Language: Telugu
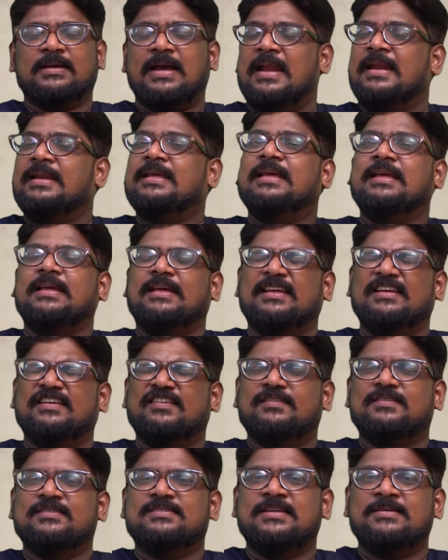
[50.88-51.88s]
కల్కి
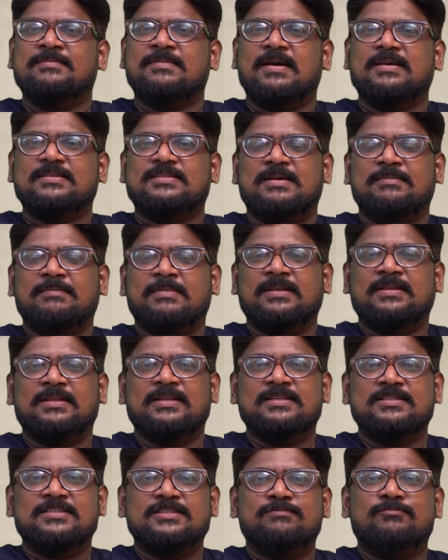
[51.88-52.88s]
సినిమాకి
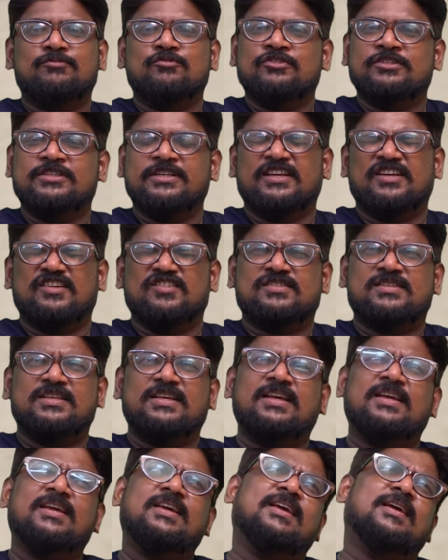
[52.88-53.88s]
సంబంధించి బుజ్జి
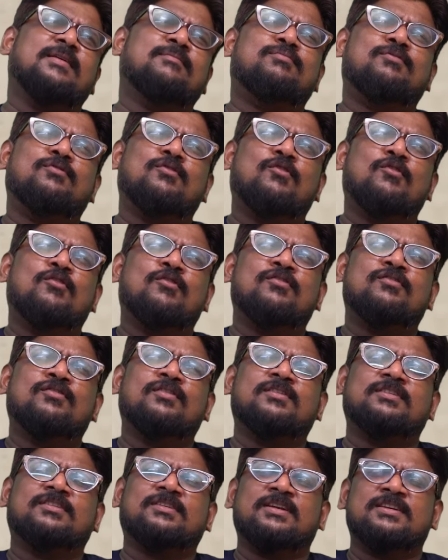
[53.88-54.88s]
సి ఎప్పుడో
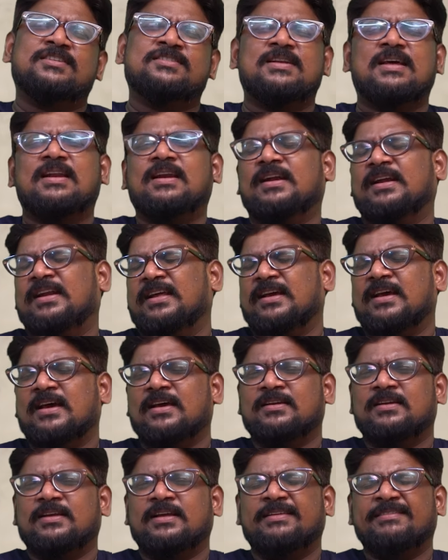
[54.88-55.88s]
కృష్ణారెడ్డి
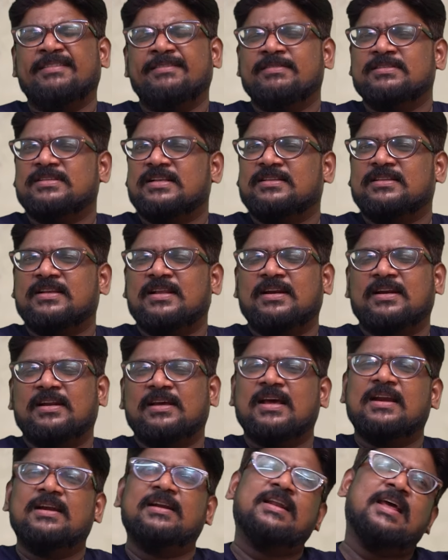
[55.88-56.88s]
గారు ఈవివి సత్యనారాయణ
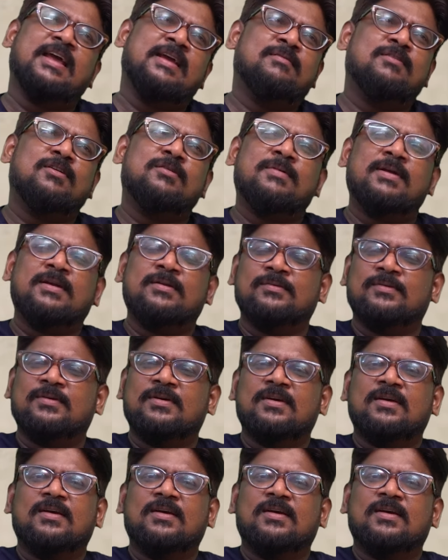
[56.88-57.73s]
గారి టైంలో మనం